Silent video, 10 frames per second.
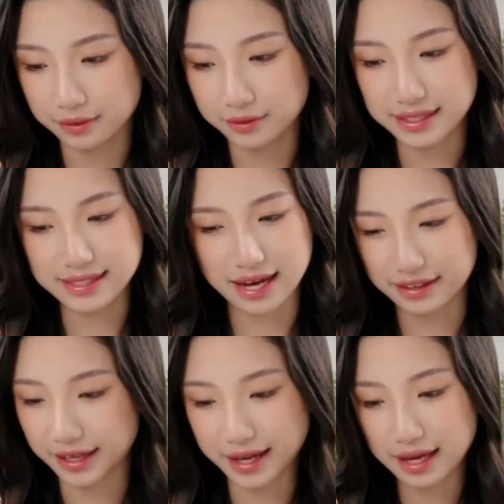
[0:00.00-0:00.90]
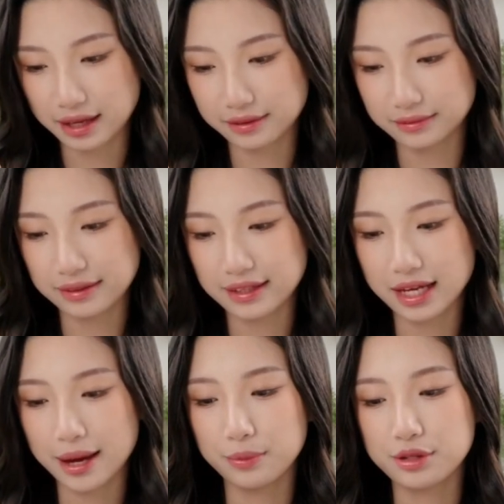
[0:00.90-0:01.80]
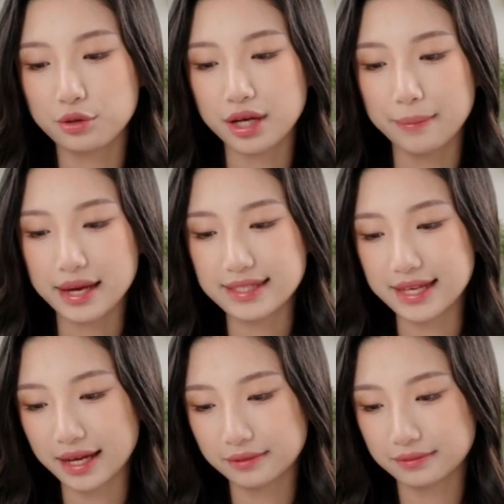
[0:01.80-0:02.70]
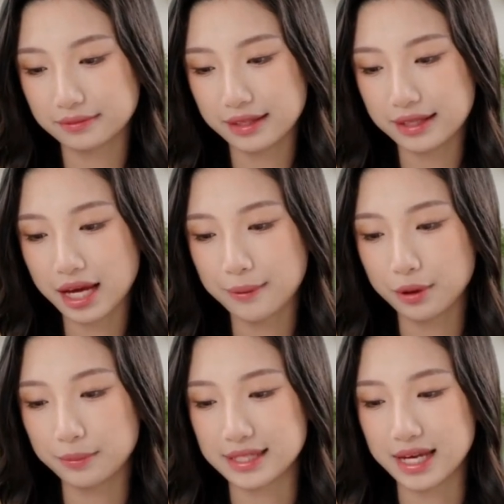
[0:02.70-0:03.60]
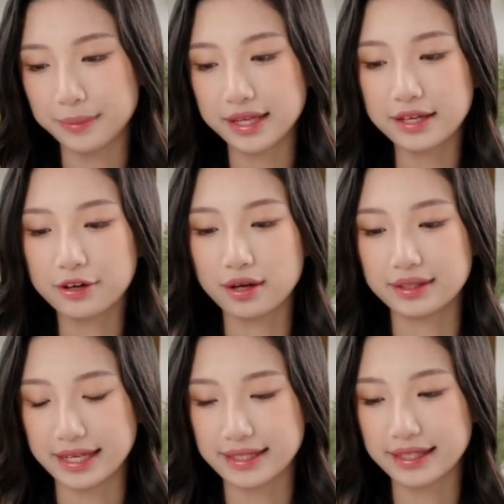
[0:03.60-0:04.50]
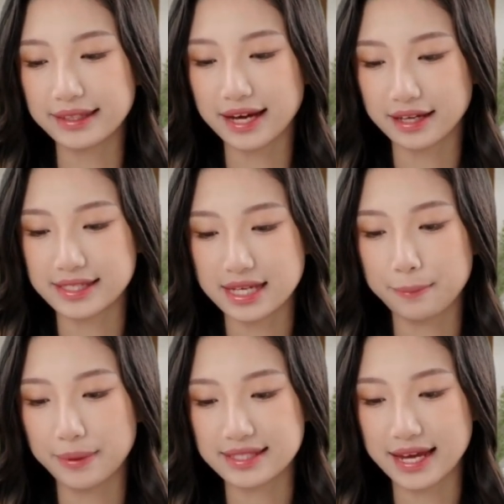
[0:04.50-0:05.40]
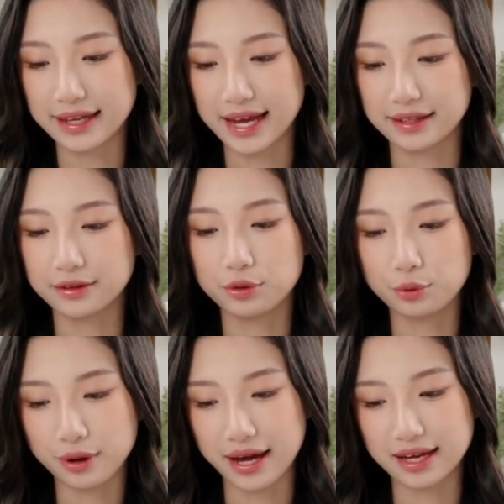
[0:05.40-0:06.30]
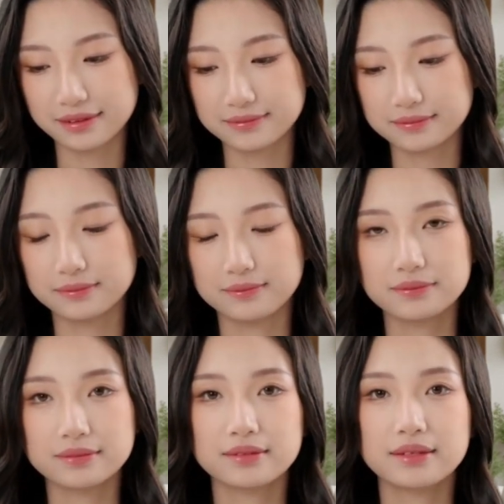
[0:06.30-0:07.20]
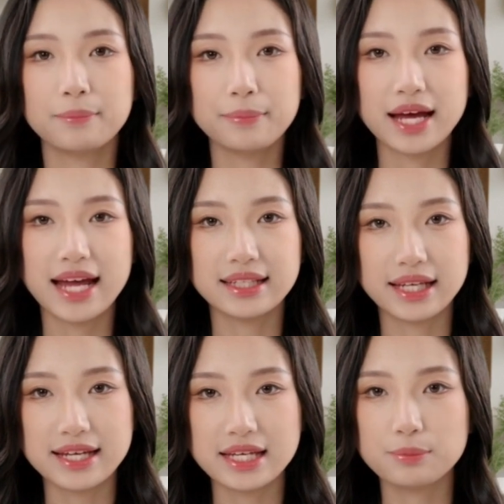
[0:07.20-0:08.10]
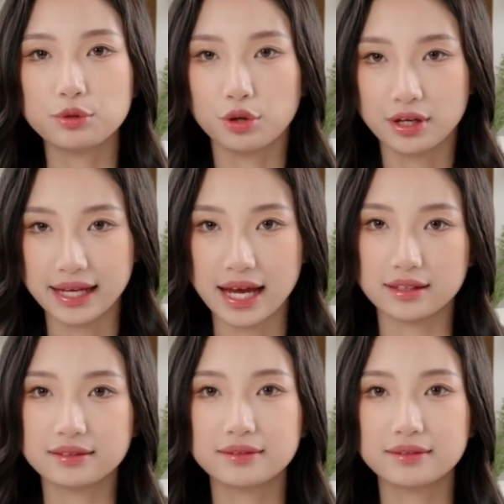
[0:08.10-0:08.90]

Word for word: Misalnya, kamu suka masak? Kamu bisa bikin konten tentang resep masakan. 2. Peralatan yang dibutuhkan.